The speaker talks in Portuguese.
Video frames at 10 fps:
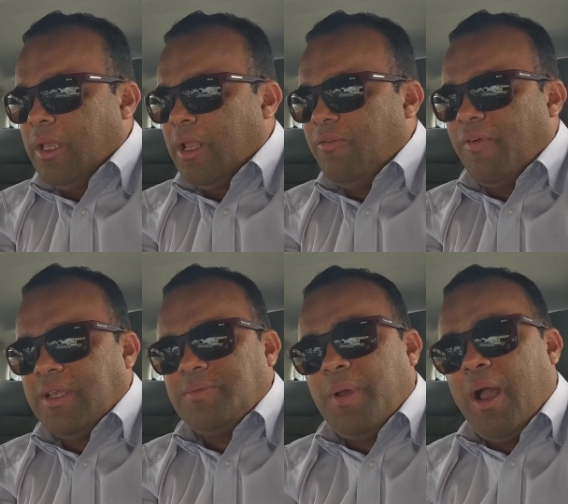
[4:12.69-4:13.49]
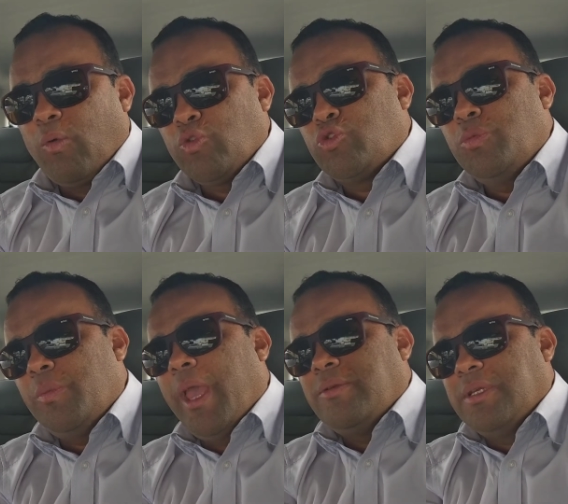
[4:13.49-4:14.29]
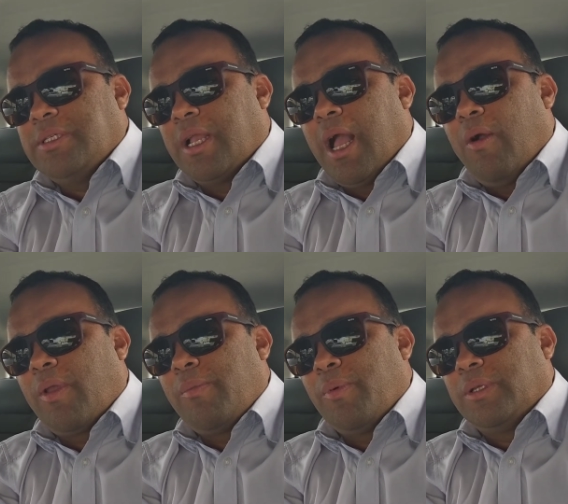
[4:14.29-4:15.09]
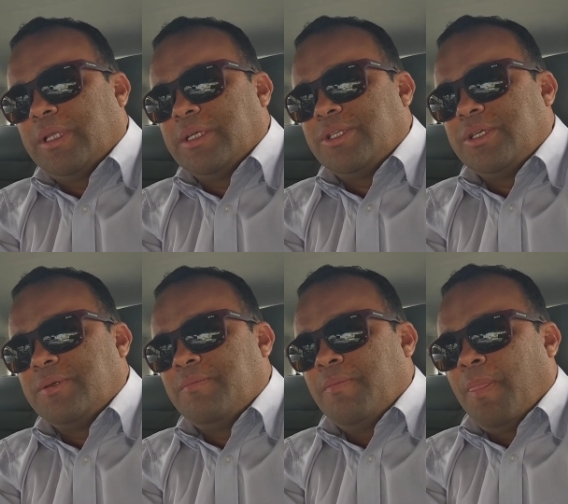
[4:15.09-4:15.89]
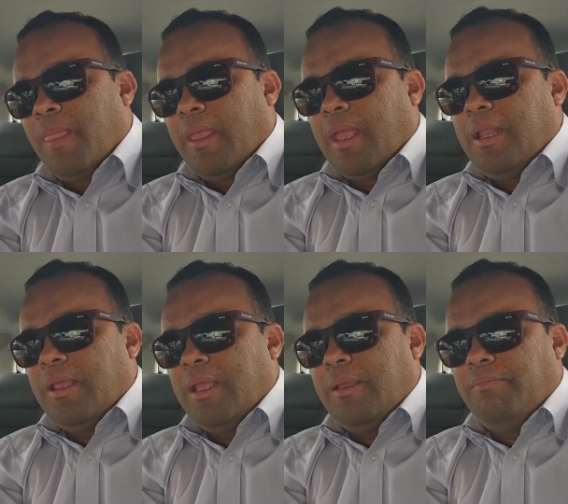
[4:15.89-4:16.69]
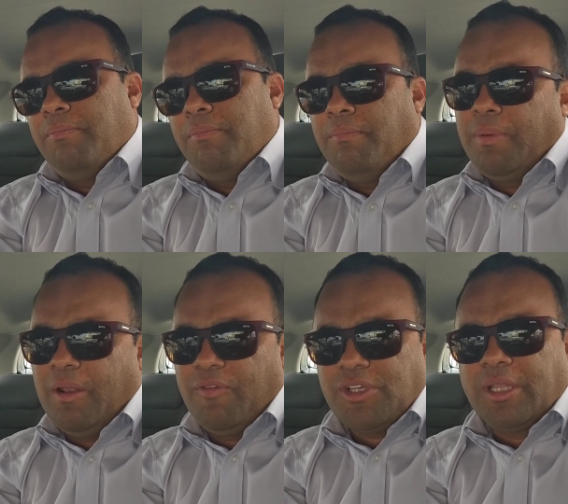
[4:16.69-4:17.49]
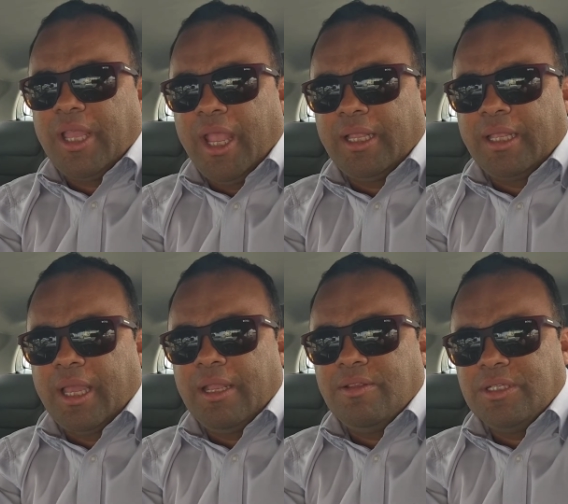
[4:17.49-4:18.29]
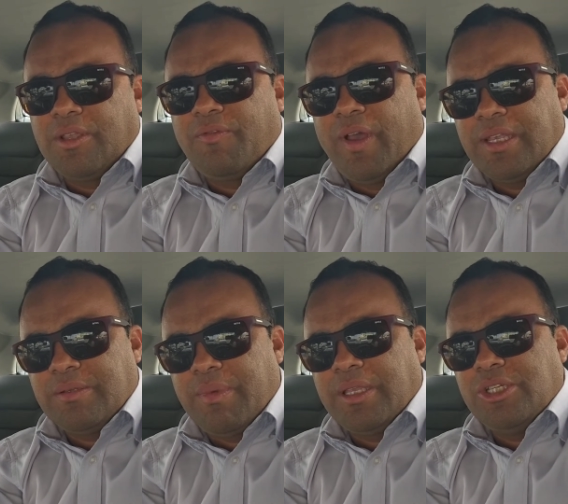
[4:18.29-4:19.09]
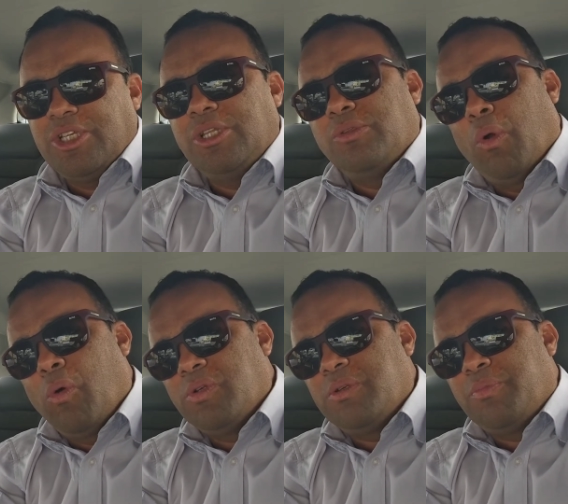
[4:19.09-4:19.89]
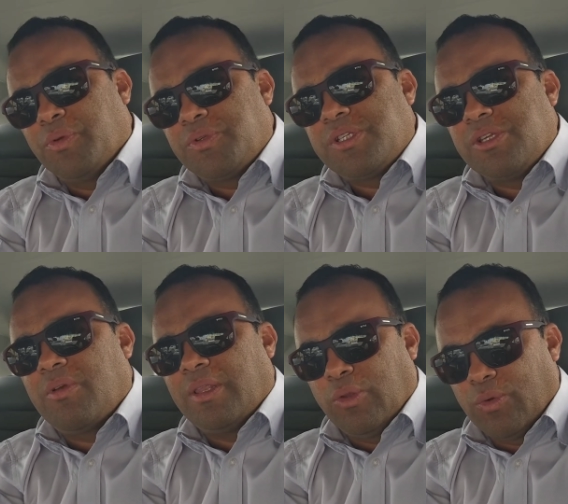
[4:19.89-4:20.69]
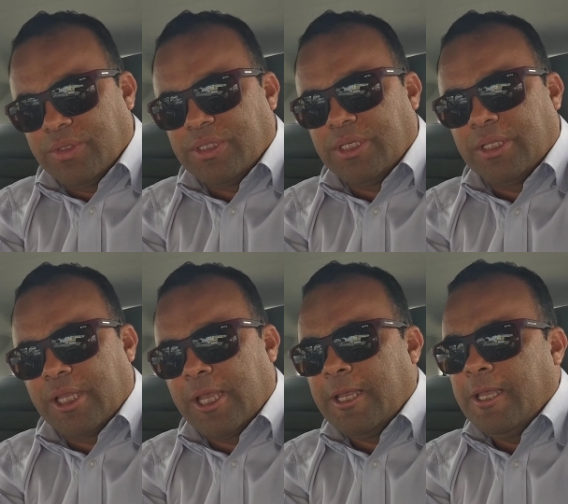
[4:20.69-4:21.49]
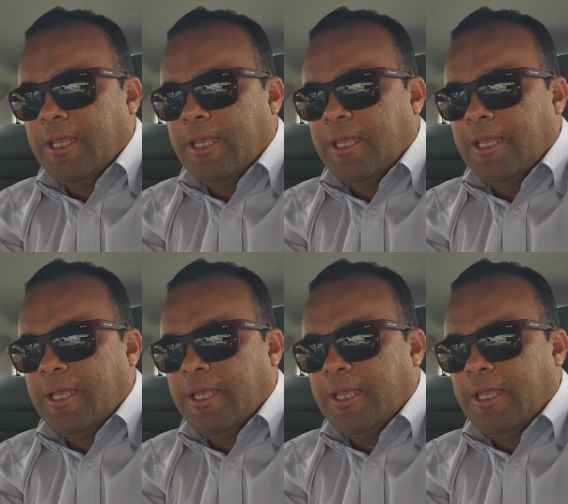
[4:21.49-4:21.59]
Ele faz ah, o consumo médio desse carro, que é importante. Ele pela ficha técnica, ele diz que faz em média de 11.5 a 12, né?